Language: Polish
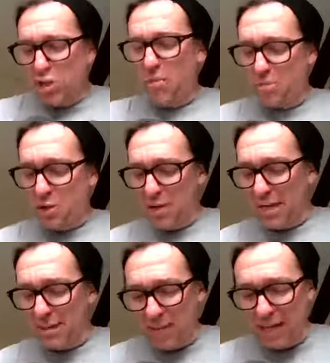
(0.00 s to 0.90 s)
Szybko
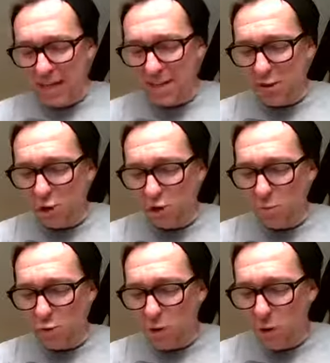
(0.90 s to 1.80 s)
nazbierali
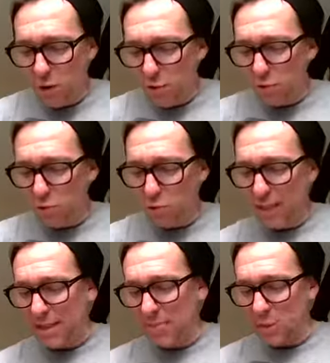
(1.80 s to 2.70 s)
kosz muchomorów,
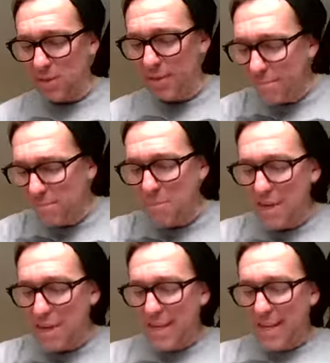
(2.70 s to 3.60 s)
usiedli pod
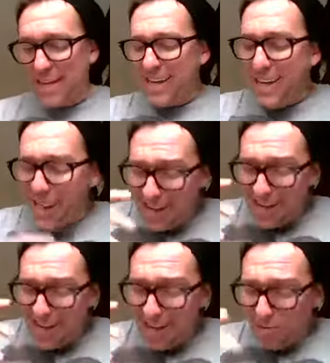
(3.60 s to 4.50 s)
dębem
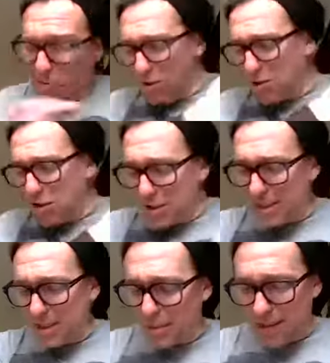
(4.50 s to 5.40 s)
i
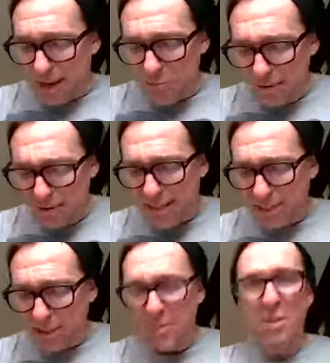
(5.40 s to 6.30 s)
ułożyli stos
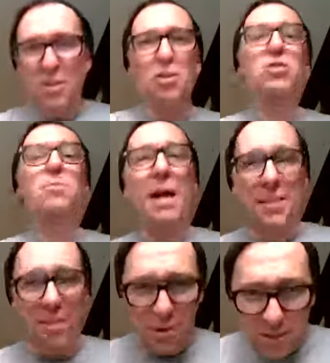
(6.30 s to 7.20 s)
gałązek, żeby
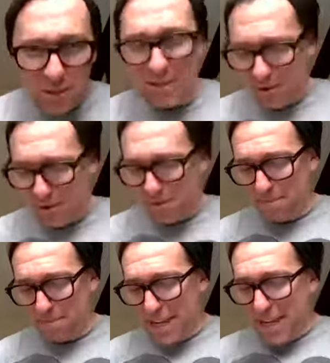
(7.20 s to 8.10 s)
rozpalić ognisko.
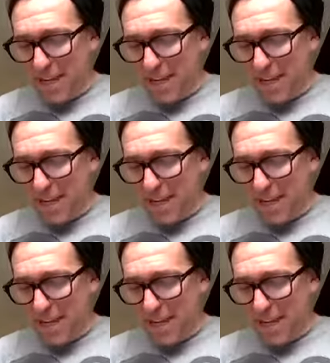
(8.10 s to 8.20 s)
